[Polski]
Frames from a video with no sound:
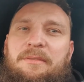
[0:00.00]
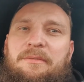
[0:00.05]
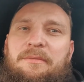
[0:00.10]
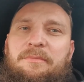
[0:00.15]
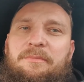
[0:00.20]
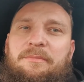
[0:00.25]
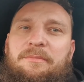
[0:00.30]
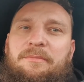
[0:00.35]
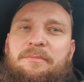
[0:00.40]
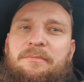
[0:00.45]

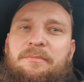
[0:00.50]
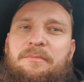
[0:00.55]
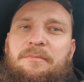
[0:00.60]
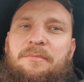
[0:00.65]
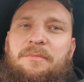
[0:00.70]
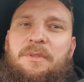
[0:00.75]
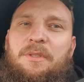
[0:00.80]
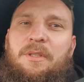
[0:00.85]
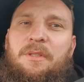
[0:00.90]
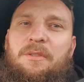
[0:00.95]

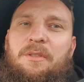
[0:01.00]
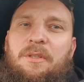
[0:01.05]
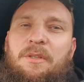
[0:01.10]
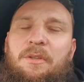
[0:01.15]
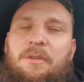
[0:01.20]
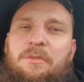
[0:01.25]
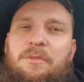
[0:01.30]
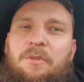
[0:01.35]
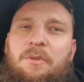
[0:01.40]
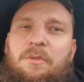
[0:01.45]
mm, jeżeli
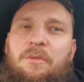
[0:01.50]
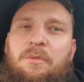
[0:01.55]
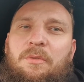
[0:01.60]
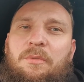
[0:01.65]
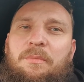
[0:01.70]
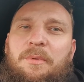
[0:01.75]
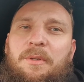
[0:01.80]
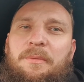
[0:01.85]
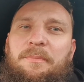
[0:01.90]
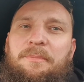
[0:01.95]
chodzi o
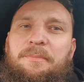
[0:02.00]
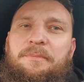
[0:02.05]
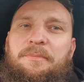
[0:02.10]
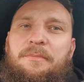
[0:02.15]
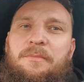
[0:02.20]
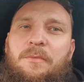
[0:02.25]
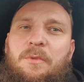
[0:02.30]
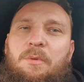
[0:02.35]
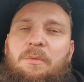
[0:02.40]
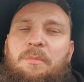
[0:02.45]
turbo.
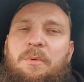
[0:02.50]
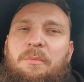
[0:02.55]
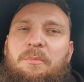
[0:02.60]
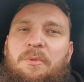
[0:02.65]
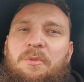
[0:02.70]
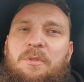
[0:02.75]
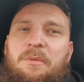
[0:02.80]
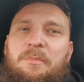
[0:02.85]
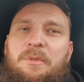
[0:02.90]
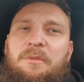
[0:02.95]
Turbo
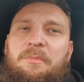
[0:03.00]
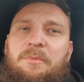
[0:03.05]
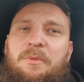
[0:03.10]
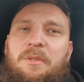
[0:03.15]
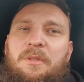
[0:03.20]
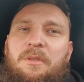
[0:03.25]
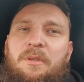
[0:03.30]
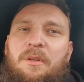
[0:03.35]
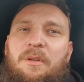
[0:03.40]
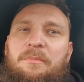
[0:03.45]
może być
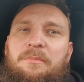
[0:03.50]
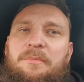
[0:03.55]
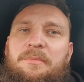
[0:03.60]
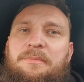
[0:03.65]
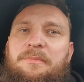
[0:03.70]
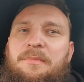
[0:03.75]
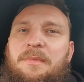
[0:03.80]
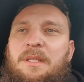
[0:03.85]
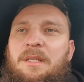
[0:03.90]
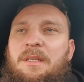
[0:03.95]
przyczyną
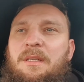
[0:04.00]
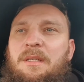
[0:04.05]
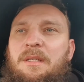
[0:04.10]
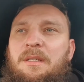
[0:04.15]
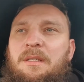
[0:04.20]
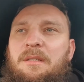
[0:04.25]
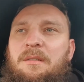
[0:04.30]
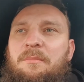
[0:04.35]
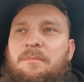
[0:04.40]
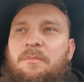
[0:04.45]

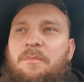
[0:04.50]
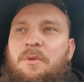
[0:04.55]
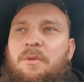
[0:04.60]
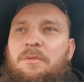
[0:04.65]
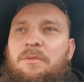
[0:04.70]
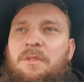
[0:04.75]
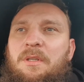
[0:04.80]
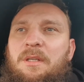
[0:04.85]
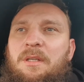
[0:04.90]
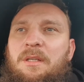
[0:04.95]

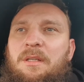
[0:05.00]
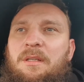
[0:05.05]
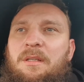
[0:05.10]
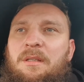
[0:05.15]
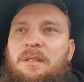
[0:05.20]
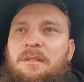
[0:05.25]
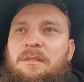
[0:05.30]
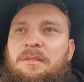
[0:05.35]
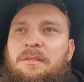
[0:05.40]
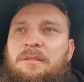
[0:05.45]

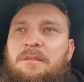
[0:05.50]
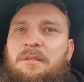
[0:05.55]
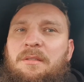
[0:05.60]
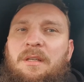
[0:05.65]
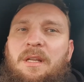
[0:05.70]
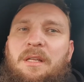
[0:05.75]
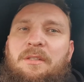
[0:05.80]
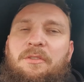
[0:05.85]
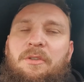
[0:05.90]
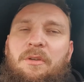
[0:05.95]
może
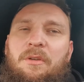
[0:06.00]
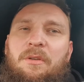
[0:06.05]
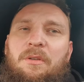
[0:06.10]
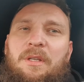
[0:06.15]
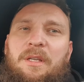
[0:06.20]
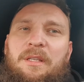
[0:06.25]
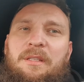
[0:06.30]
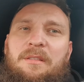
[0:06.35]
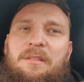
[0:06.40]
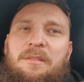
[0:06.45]
lać
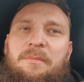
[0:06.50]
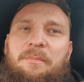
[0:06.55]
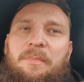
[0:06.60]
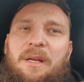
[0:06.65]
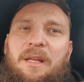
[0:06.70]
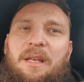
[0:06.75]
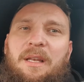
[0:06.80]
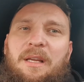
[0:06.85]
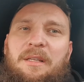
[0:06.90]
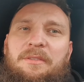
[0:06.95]
olej,
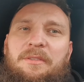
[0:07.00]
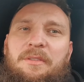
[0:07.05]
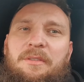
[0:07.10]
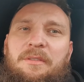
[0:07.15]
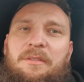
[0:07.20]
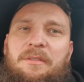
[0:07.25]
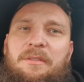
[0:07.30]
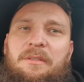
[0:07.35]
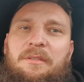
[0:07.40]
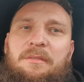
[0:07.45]

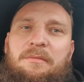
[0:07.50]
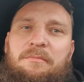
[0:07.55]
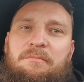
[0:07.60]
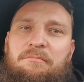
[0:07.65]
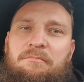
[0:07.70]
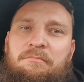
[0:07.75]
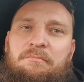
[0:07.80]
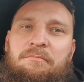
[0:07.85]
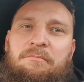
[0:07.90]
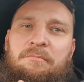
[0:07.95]
spalać i
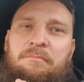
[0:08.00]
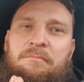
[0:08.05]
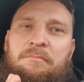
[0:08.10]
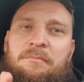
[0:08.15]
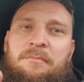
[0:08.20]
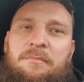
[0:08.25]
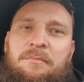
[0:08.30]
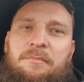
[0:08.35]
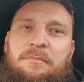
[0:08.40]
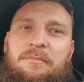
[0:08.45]

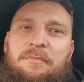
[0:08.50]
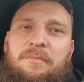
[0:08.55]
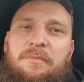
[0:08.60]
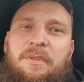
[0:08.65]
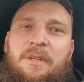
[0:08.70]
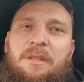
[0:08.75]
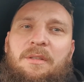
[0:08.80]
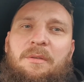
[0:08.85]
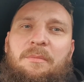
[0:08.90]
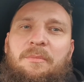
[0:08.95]

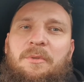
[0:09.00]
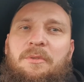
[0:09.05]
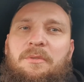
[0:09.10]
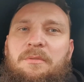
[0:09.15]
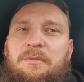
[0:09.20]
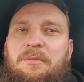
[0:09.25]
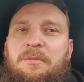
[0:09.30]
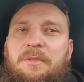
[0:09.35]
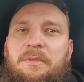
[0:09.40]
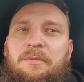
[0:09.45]
wiadomo
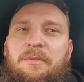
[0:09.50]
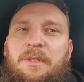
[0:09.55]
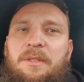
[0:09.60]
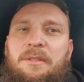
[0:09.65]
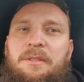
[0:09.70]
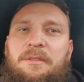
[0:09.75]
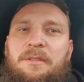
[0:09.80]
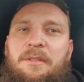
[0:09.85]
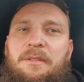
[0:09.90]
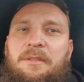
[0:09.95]
co
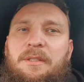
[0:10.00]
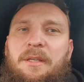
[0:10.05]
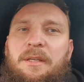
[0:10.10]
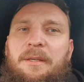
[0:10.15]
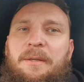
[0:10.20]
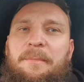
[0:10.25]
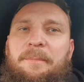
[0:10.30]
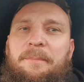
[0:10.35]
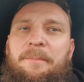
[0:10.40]
wtedy się dzieje.